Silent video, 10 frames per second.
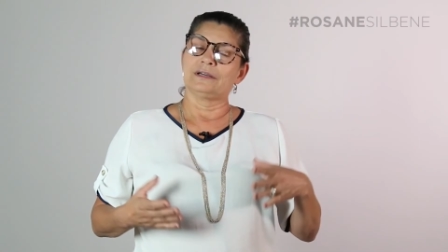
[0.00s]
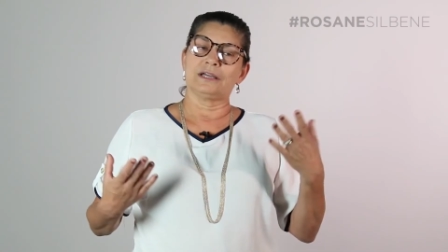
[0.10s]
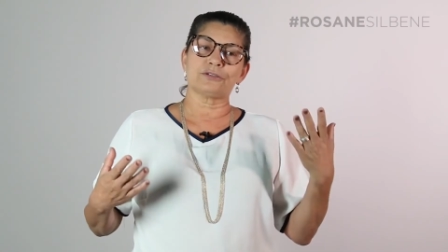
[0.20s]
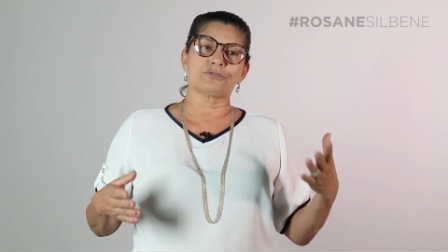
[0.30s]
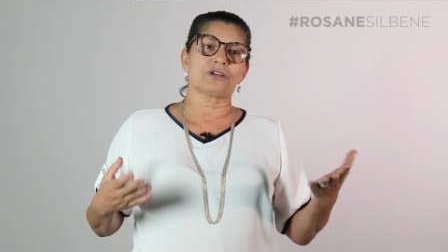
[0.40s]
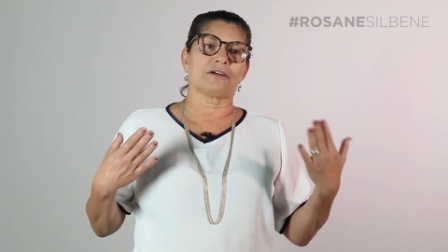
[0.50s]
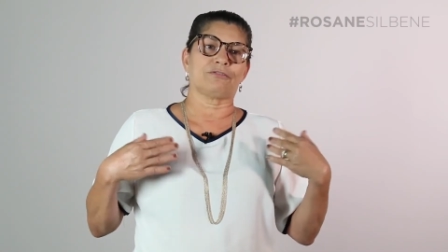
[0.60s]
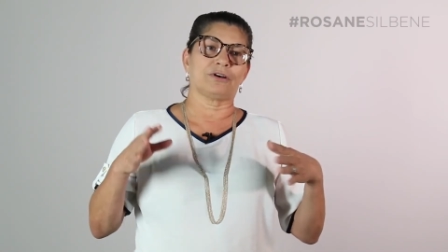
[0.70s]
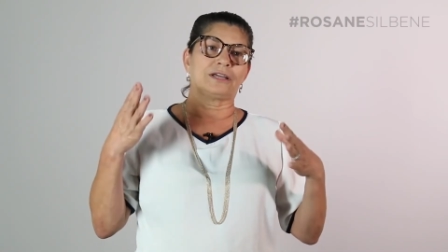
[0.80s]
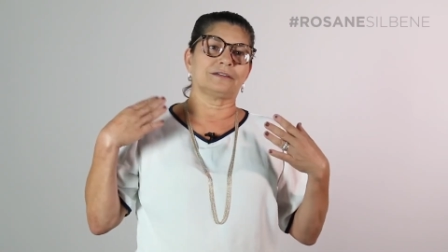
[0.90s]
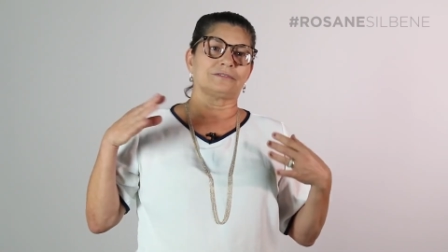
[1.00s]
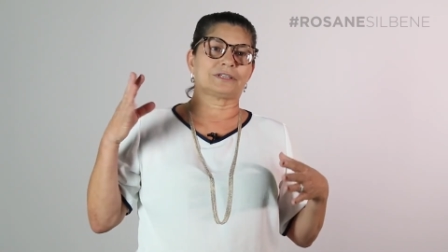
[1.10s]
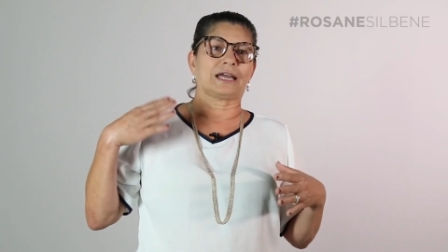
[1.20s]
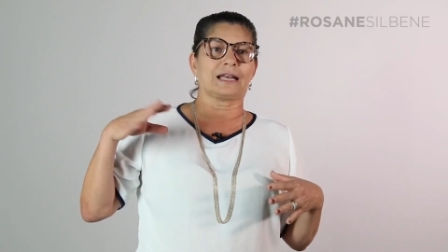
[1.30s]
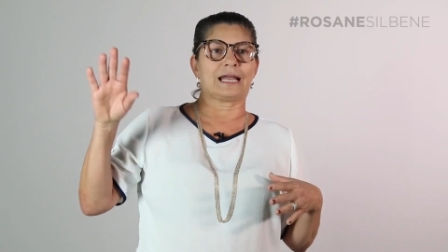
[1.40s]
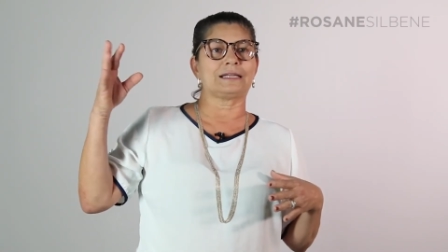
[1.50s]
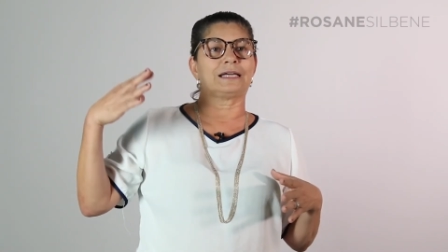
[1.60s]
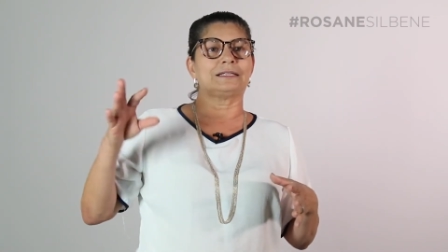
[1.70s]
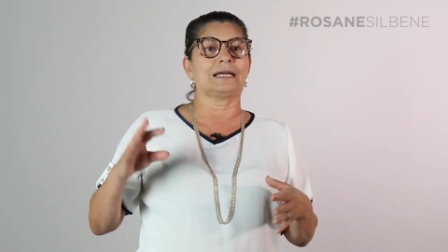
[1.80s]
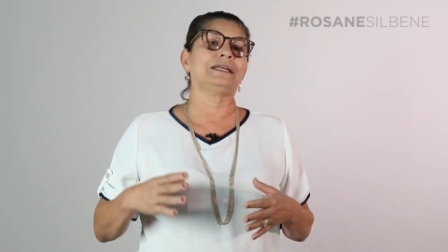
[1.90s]
isso já foi, já é lá
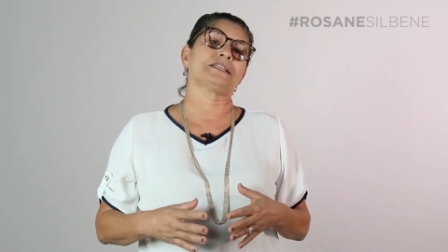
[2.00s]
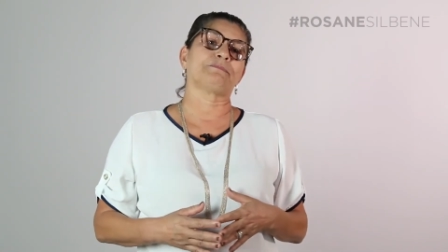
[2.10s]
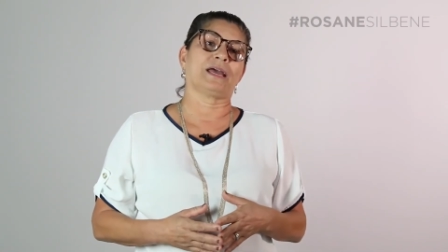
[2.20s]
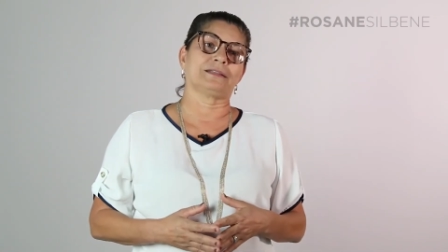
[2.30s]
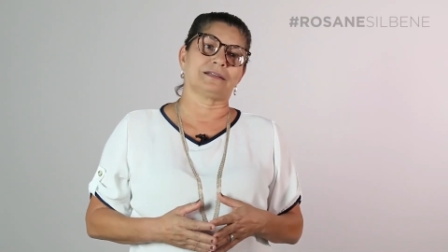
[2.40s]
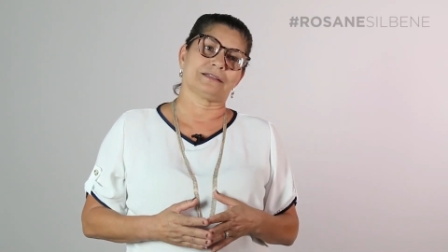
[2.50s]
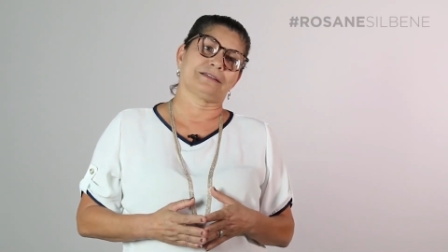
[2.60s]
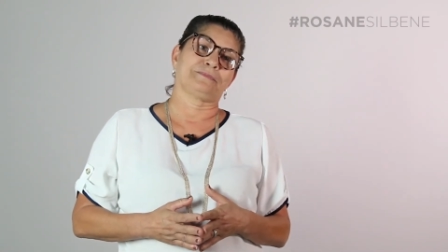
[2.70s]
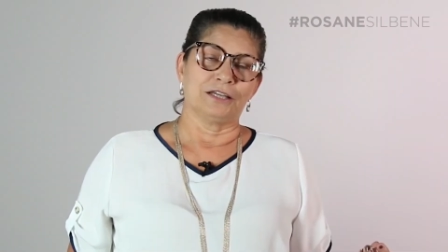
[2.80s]
da idade das pedras.